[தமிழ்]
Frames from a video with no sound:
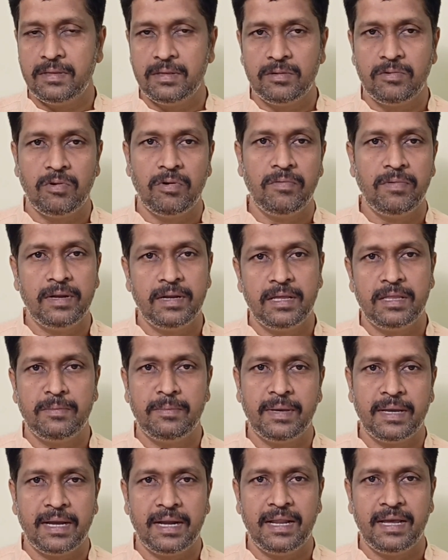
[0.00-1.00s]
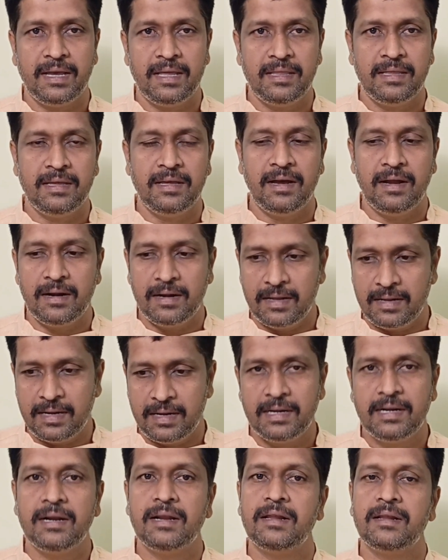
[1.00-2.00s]
வந்து கோவிட் எதுவுமே கிடையாது ஆனால்
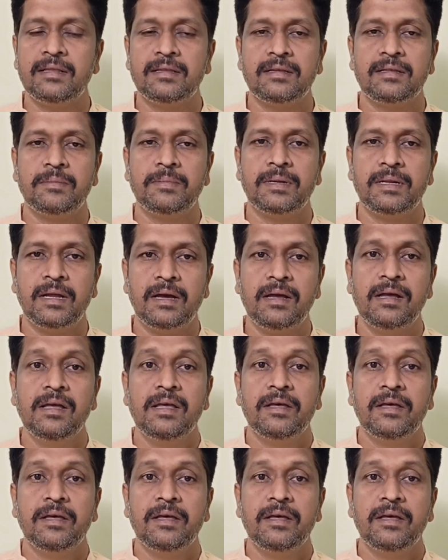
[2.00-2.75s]
ரெட் கலர் இருந்தது அப்படின்னா